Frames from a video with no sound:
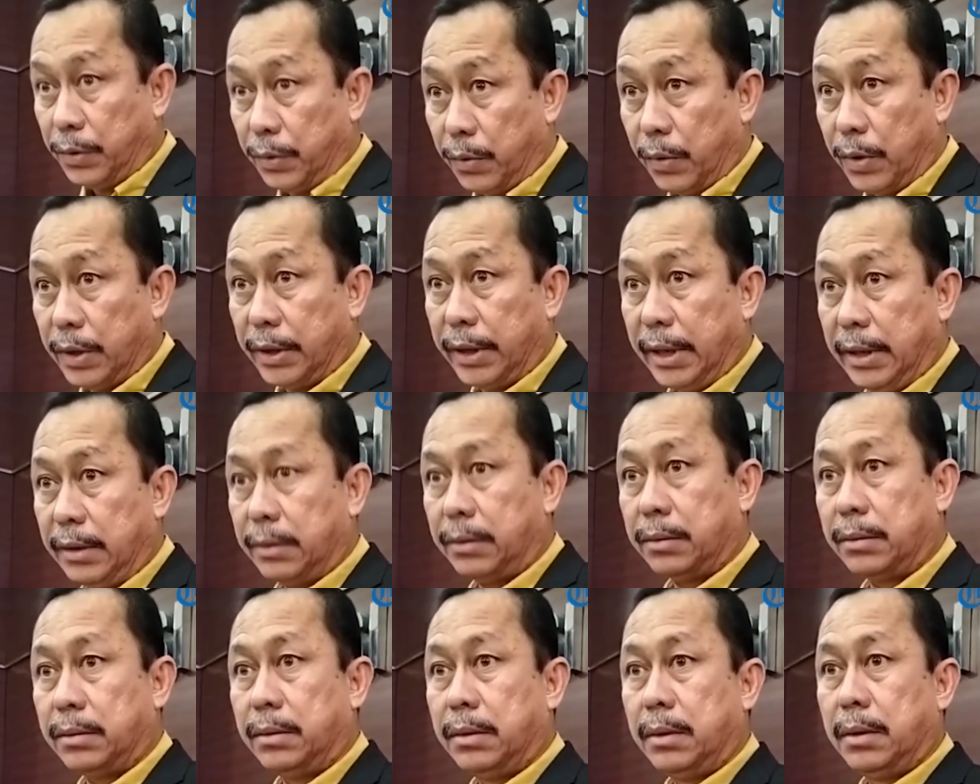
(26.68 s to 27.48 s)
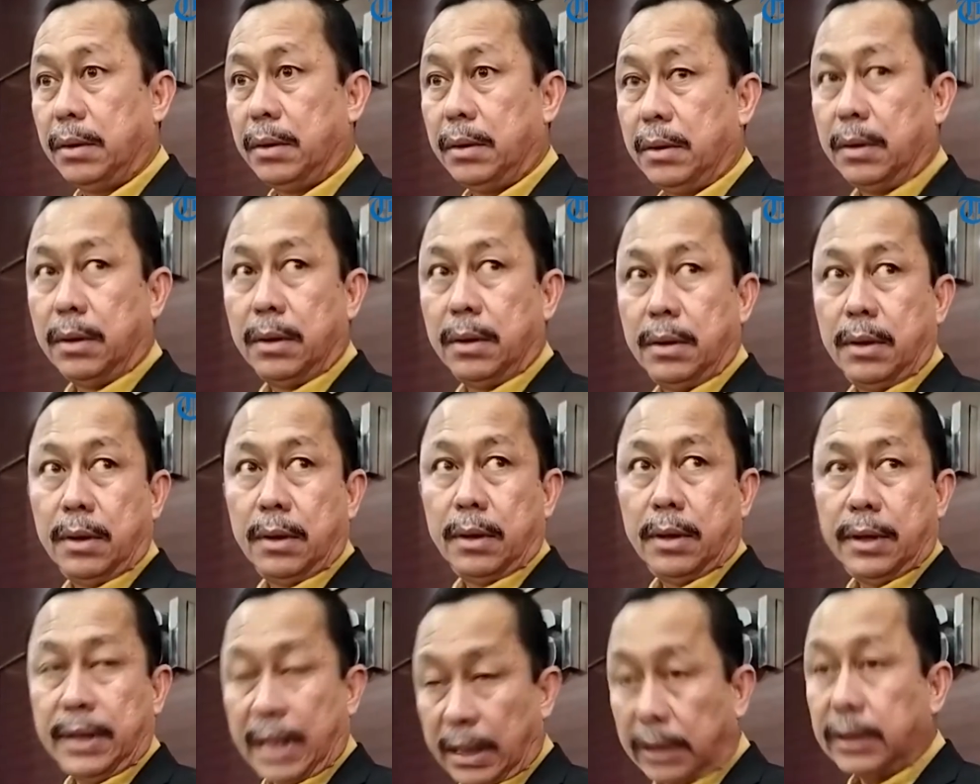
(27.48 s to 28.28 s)
pelaku yang terkait tewasnya
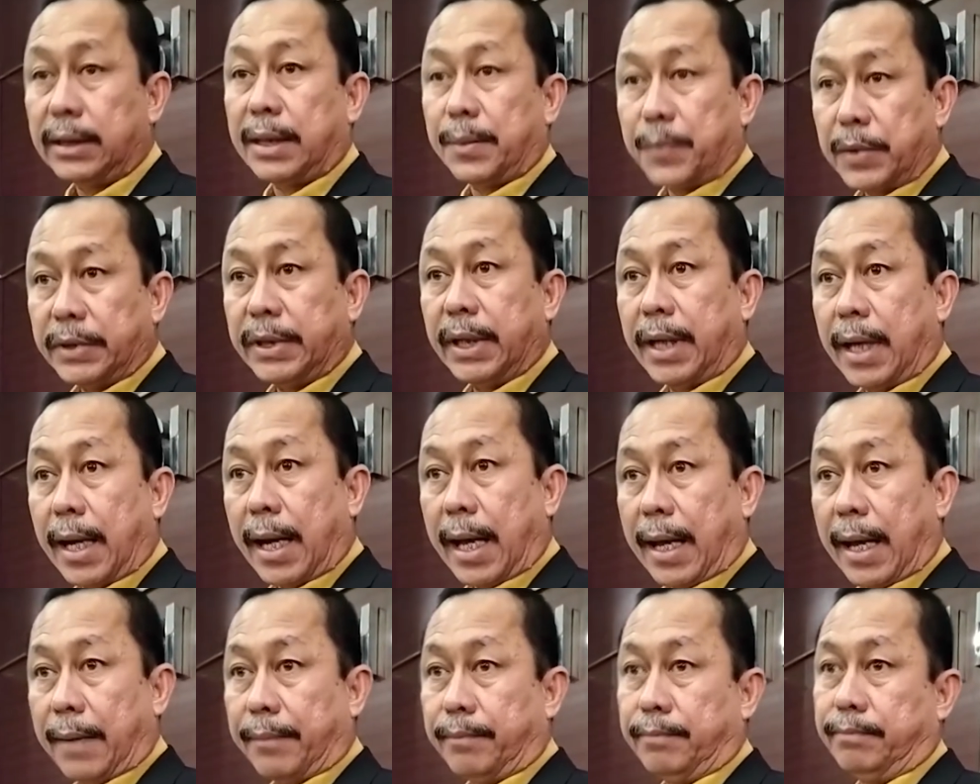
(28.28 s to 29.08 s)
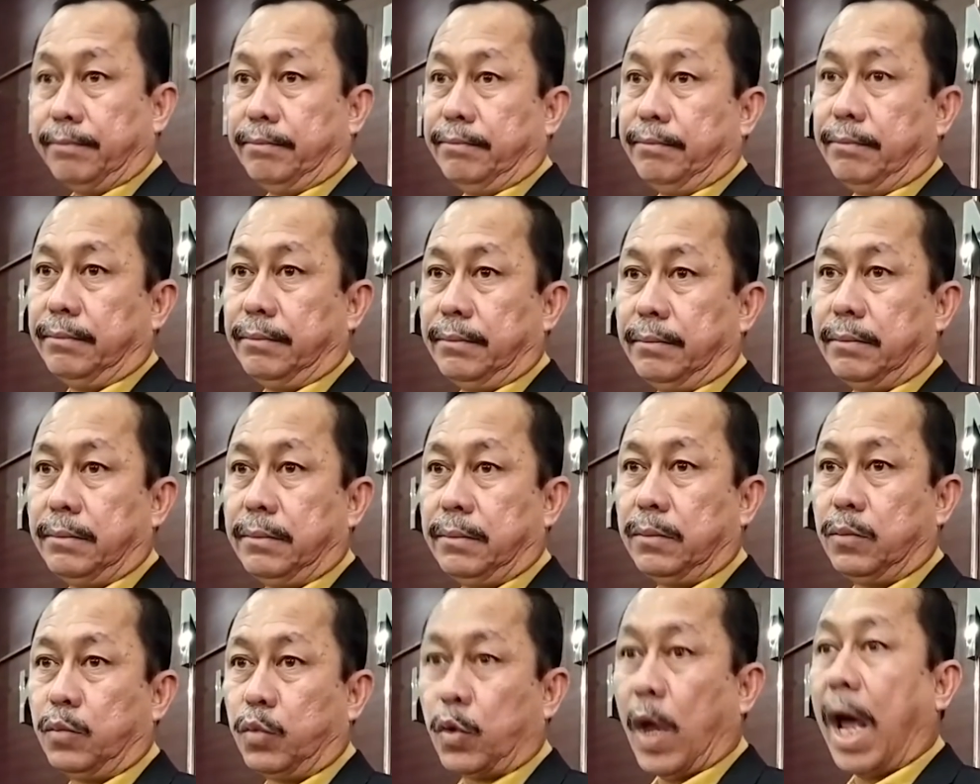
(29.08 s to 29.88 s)
Brigadir J melainkan prinsip-prinsip fair
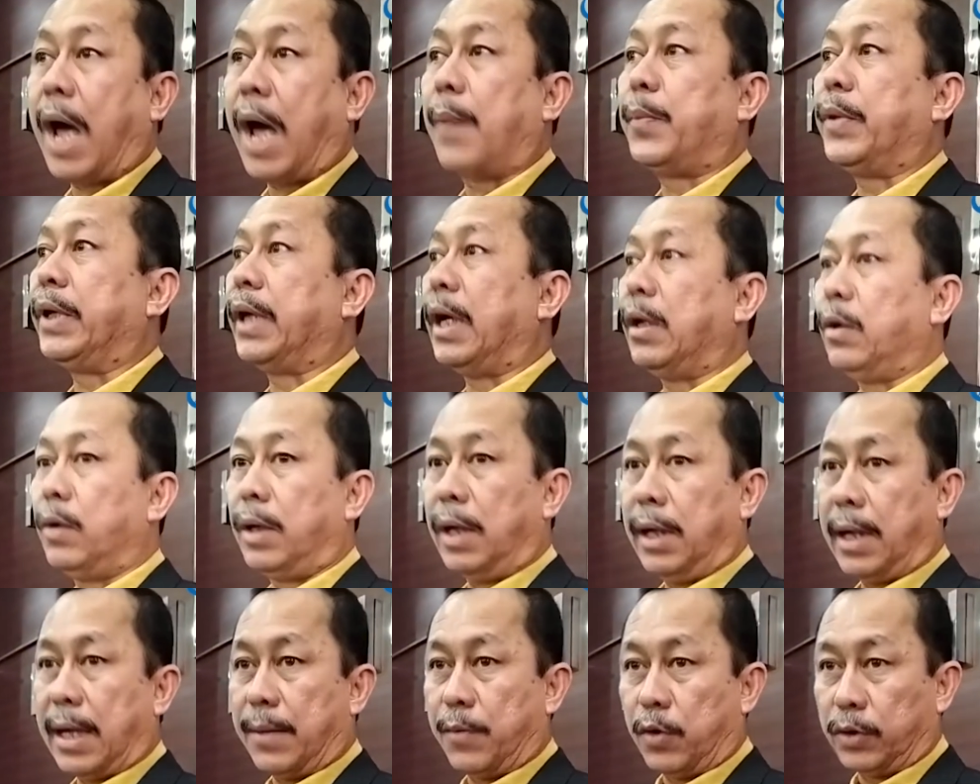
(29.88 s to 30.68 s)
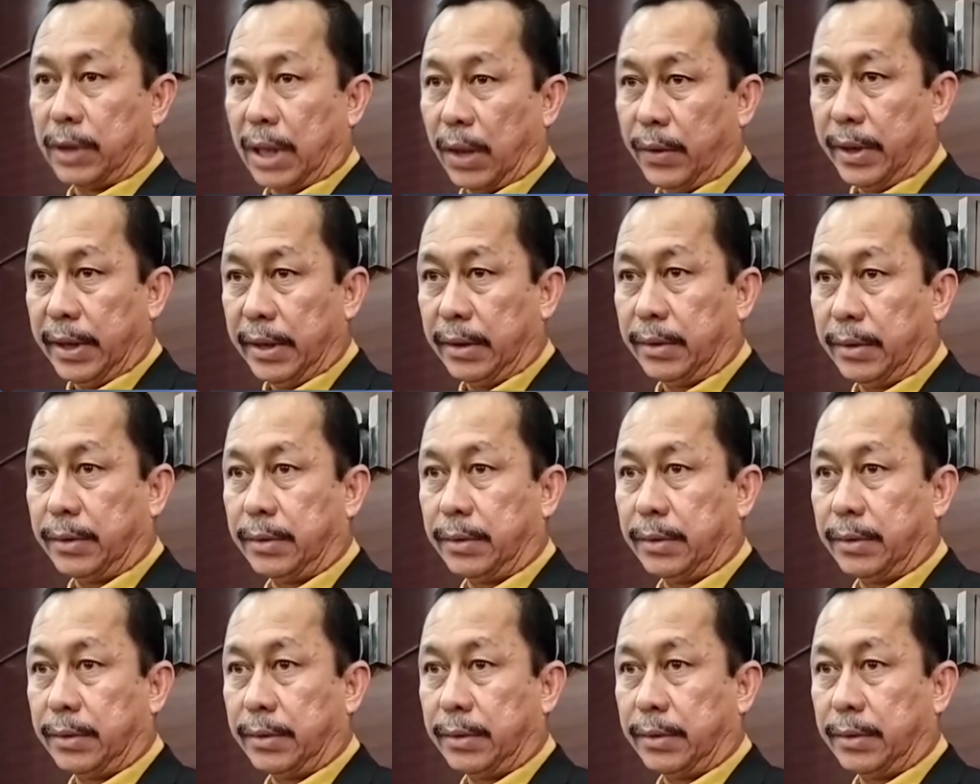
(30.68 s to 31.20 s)
trial atau hak memperoleh peradilan yang adil